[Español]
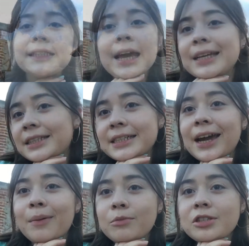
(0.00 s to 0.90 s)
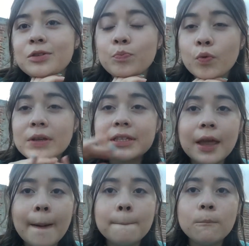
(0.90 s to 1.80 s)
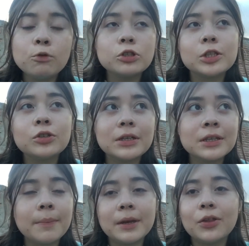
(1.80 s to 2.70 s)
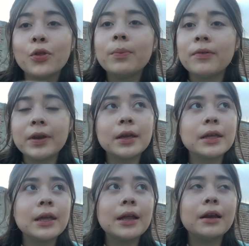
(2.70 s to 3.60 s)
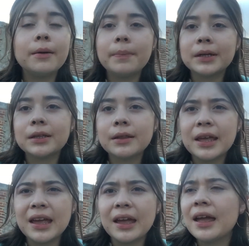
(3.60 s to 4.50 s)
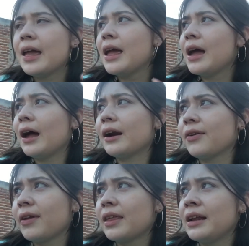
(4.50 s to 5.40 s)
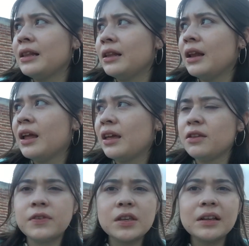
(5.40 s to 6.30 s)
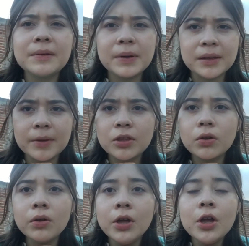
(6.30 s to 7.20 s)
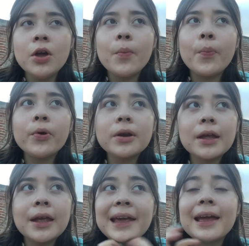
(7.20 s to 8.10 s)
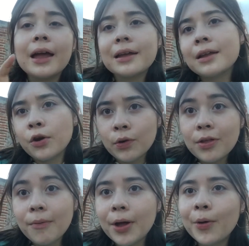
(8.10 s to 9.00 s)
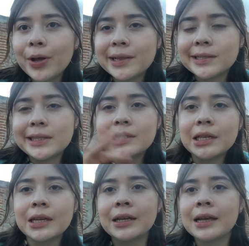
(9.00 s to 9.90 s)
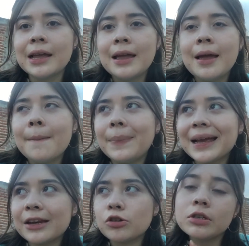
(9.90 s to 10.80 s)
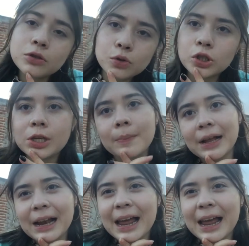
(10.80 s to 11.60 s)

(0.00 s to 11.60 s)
Ya llegamos después de muchas horas caminando. Me vine aquí en la parte de arriba del edificio del departamento porque hay ruido abajo, entonces para que no se escuche mal.